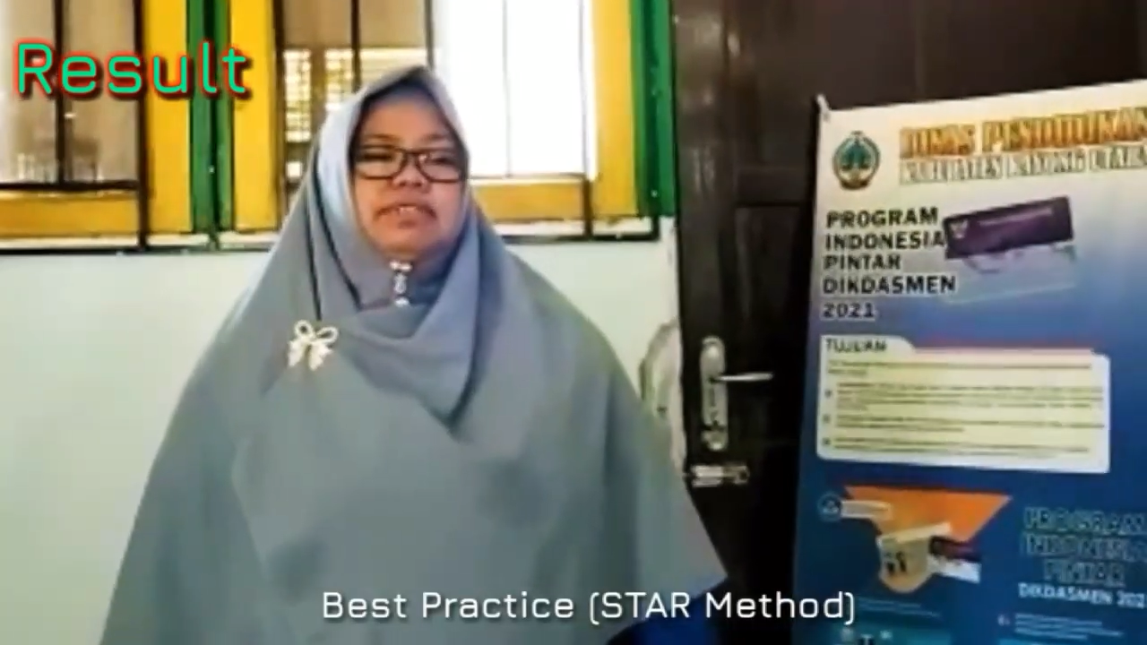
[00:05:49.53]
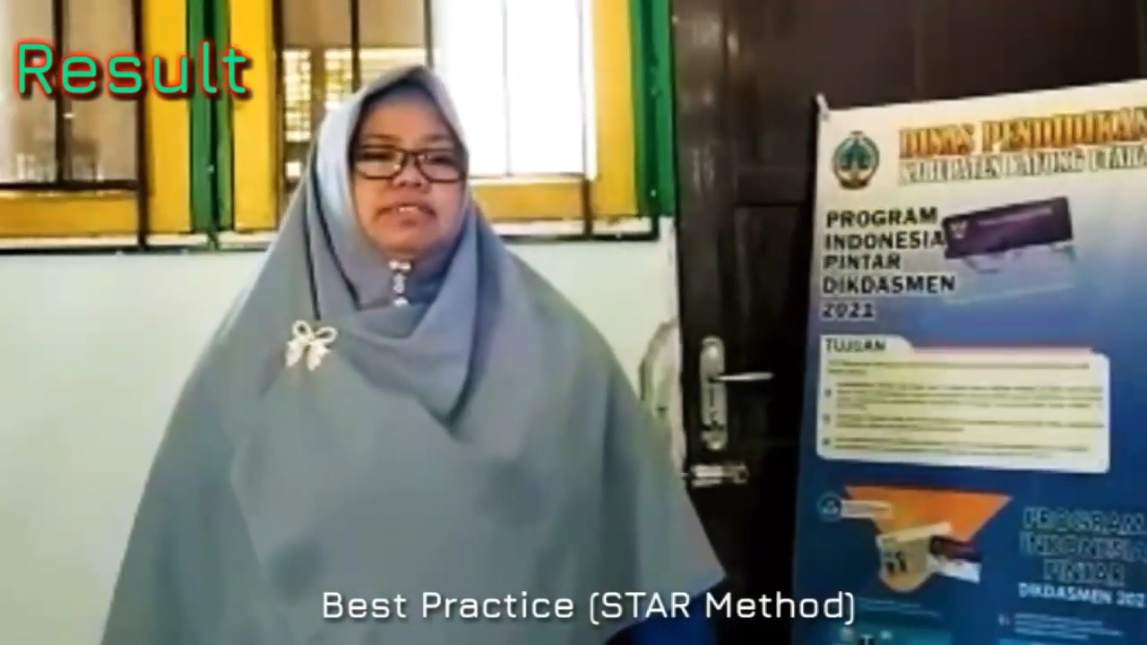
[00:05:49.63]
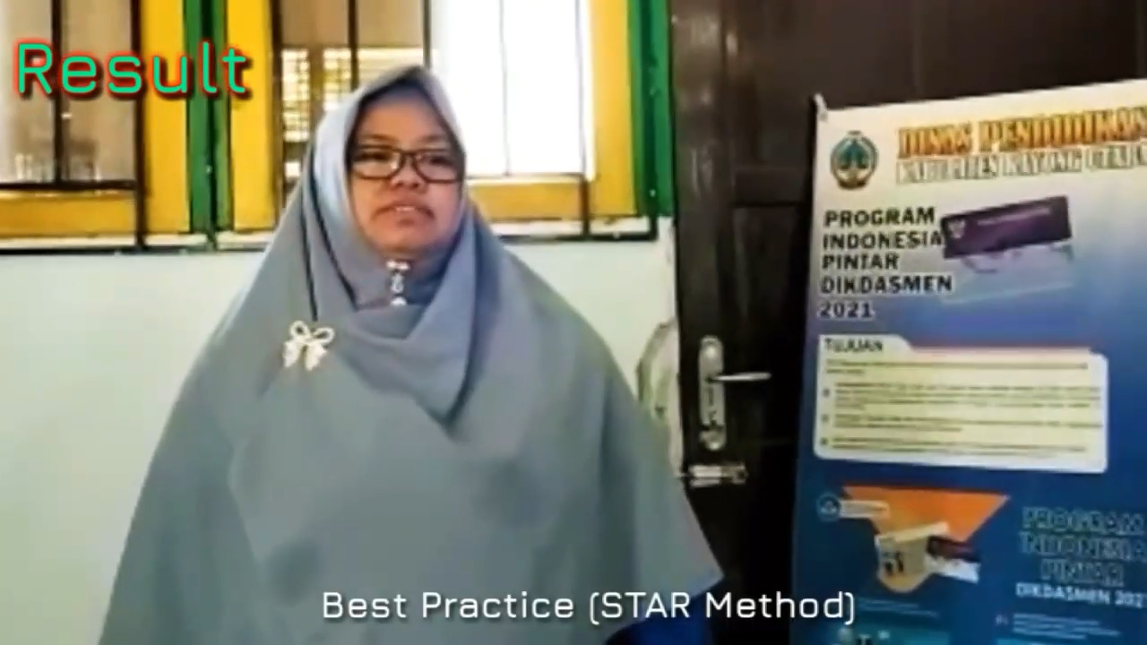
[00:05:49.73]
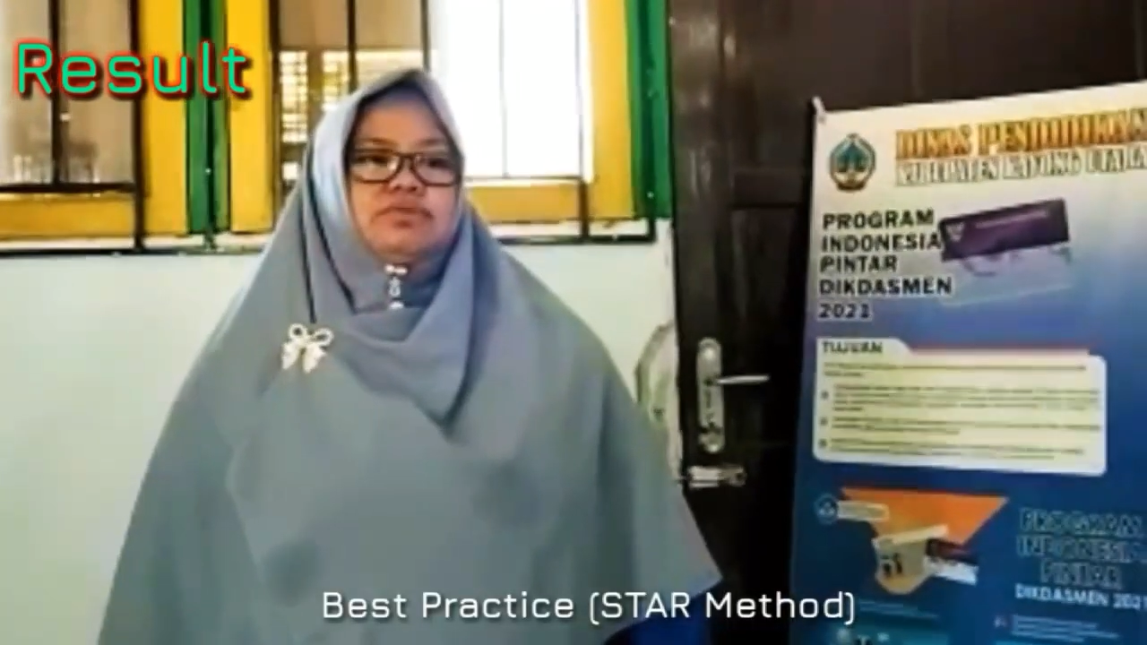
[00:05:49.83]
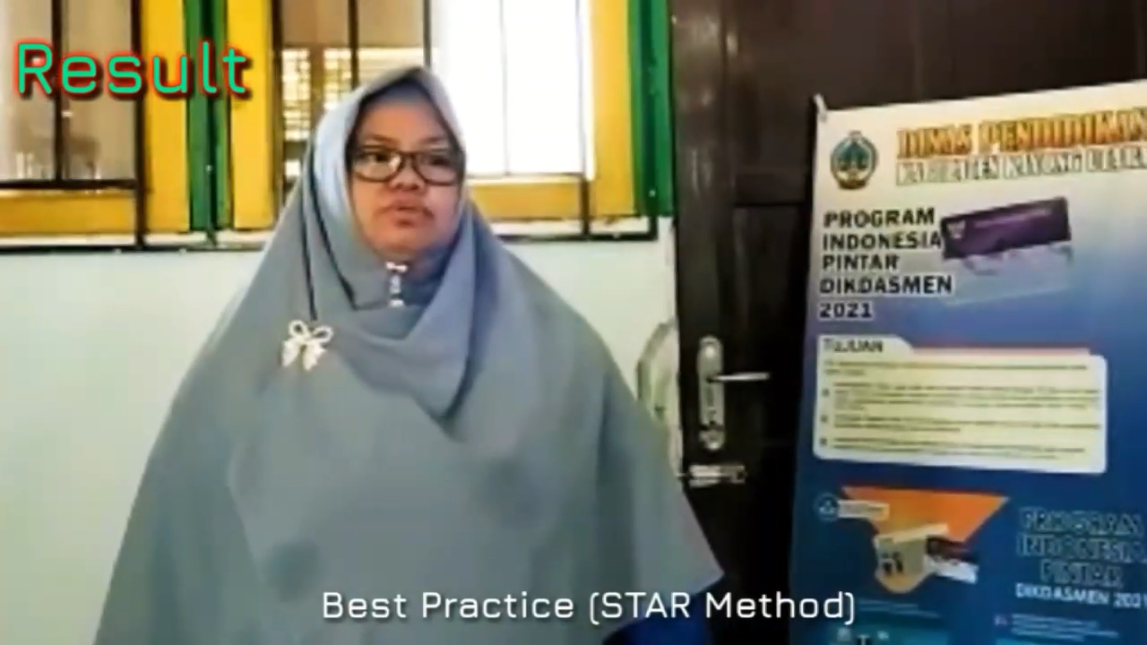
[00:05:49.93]

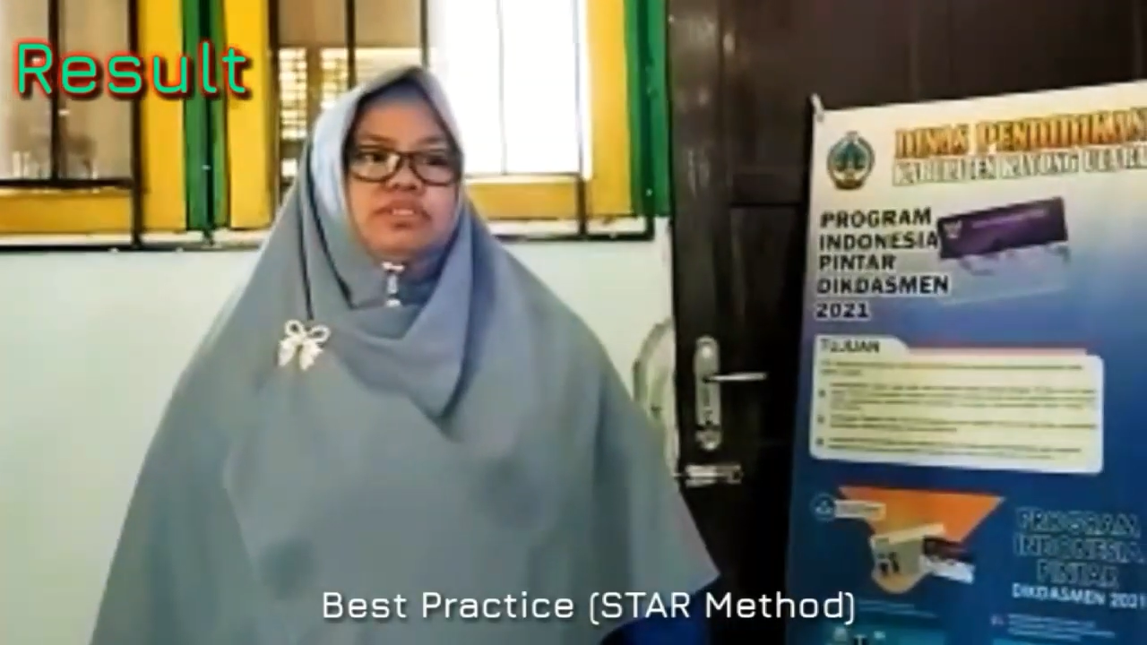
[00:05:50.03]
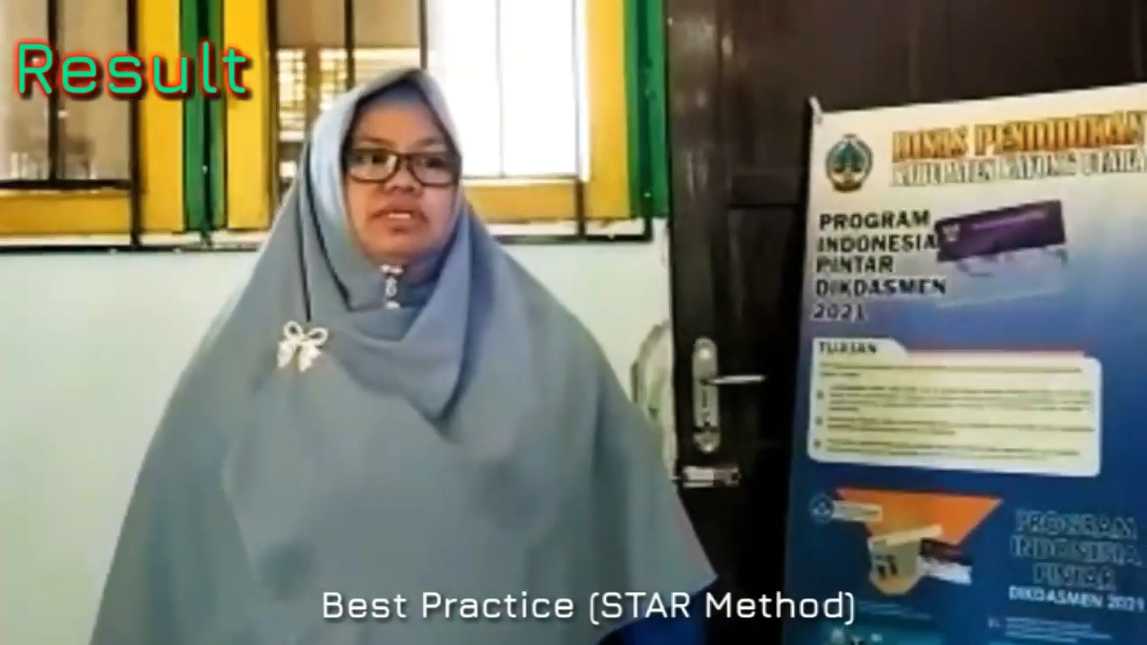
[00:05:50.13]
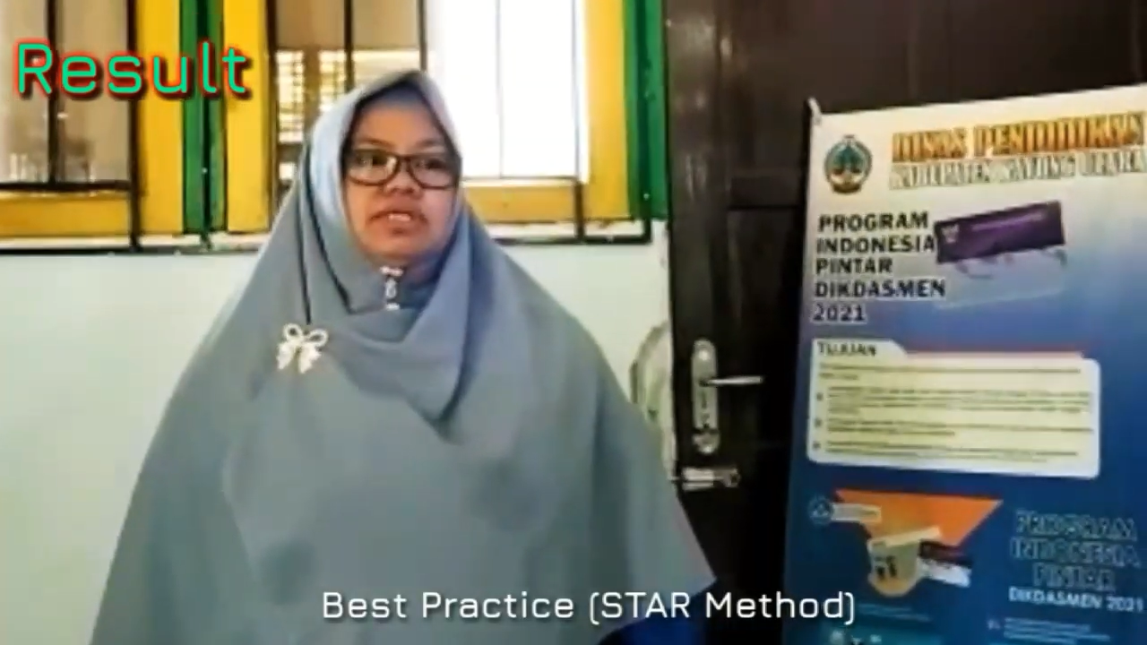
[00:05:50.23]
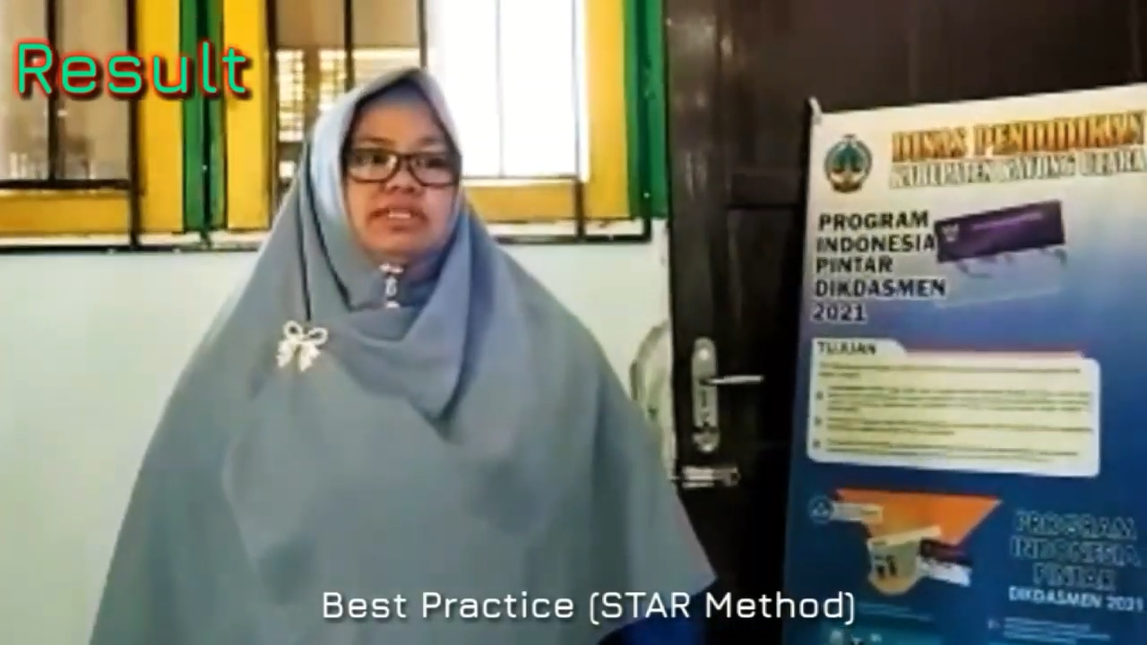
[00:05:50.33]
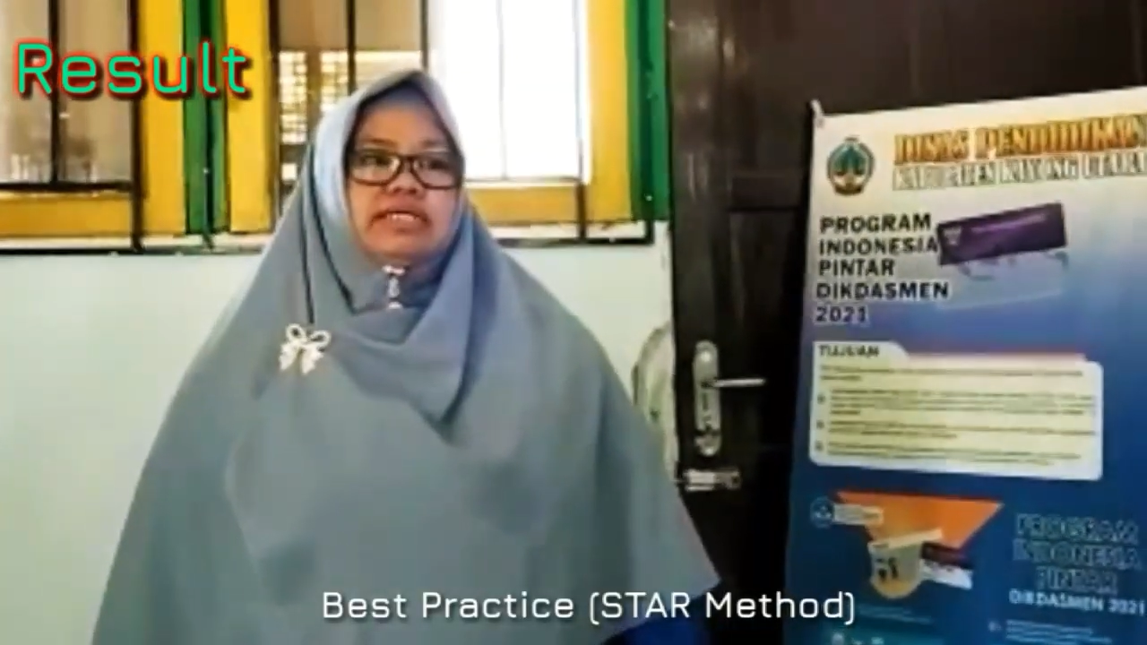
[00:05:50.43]

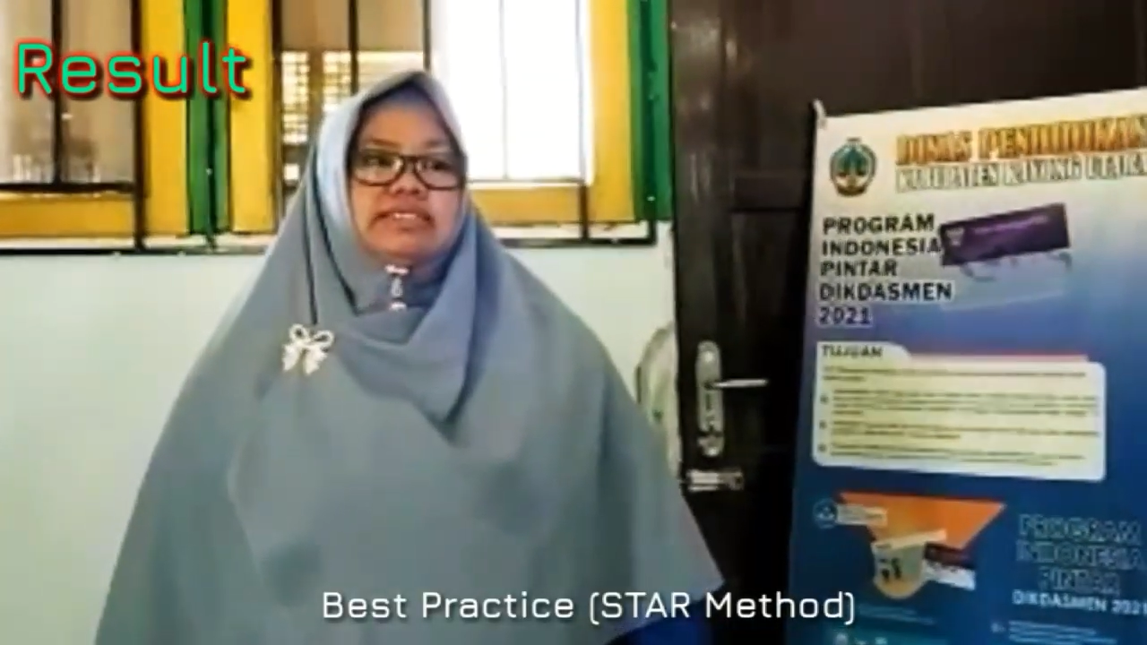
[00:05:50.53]
berdiskusi,